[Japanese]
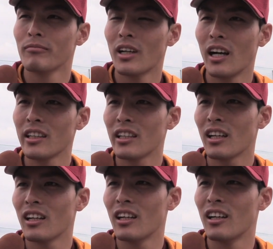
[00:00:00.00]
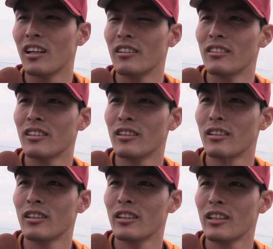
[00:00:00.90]
相手から
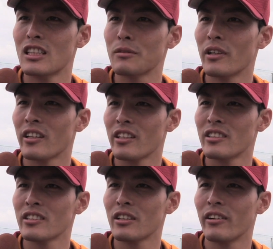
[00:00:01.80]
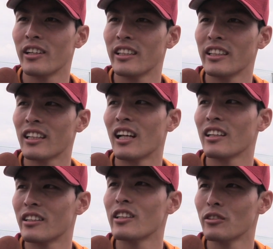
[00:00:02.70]
一番、肘差は嫌だなっ
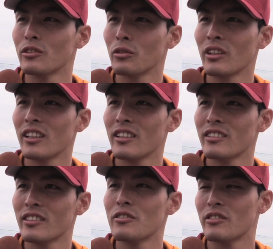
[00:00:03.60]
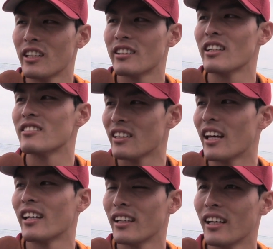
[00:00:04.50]
ていうそんな選手でいきたいです
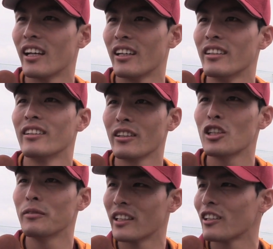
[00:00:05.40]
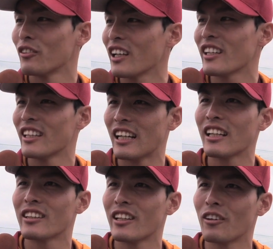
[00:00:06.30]
ね、はい、9番だとラッキーだ
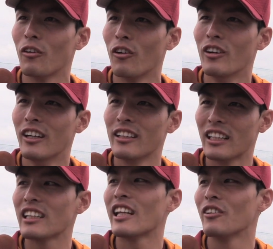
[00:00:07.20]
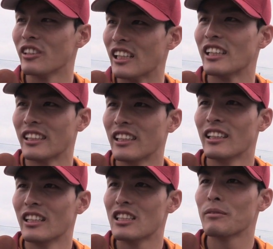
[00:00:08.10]
なってこうならないように
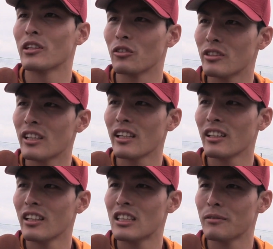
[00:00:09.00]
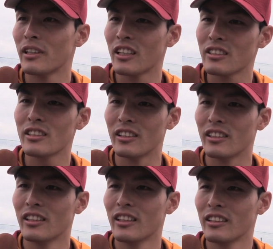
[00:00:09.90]
一番として一番らしい
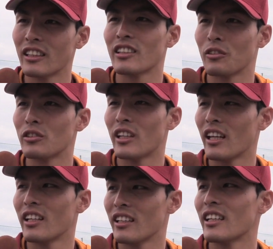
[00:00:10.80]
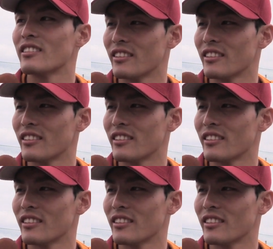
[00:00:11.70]
打者としていきたいです